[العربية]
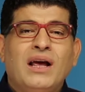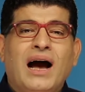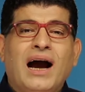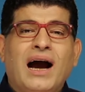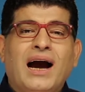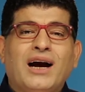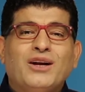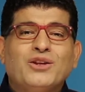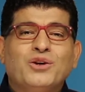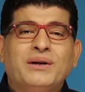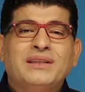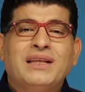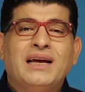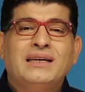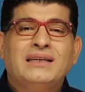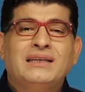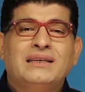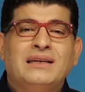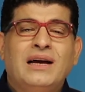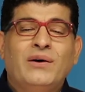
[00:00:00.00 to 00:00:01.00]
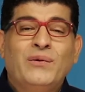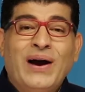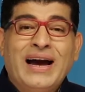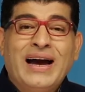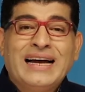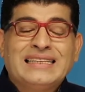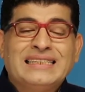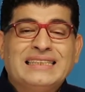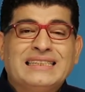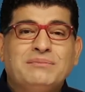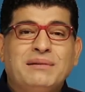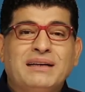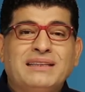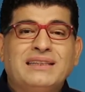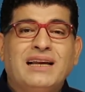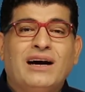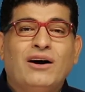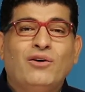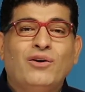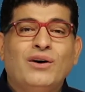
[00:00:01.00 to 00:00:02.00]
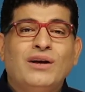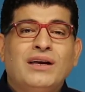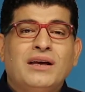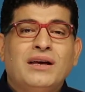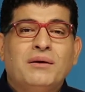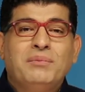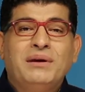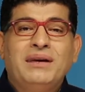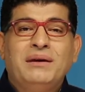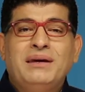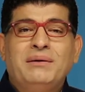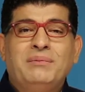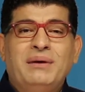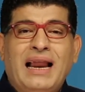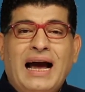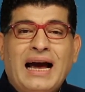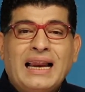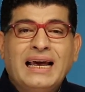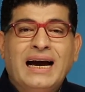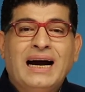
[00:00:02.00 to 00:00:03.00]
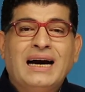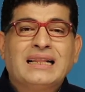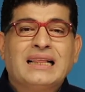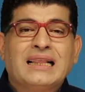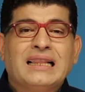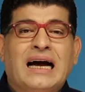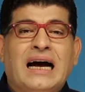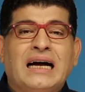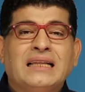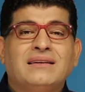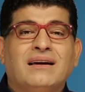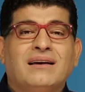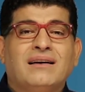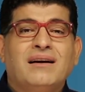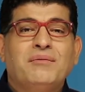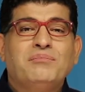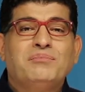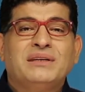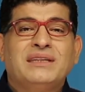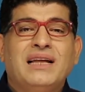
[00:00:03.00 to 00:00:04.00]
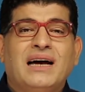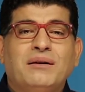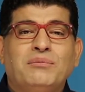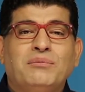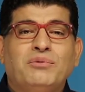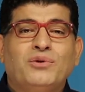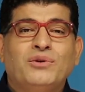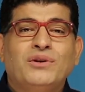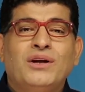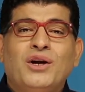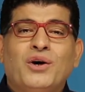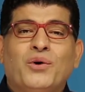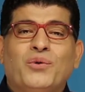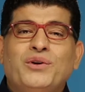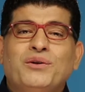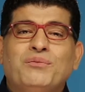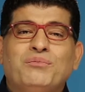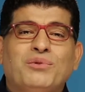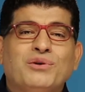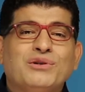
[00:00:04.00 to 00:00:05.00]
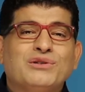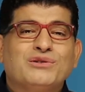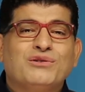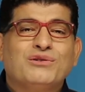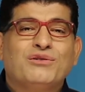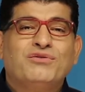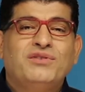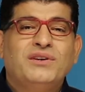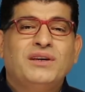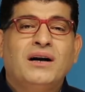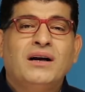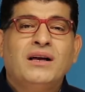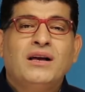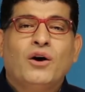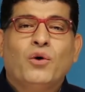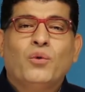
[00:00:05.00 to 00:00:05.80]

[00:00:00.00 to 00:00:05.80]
اخذوا وقت وقت يتمتعوا بالعلاقات لحتى الرب يدربهم وينبسطوا فيها،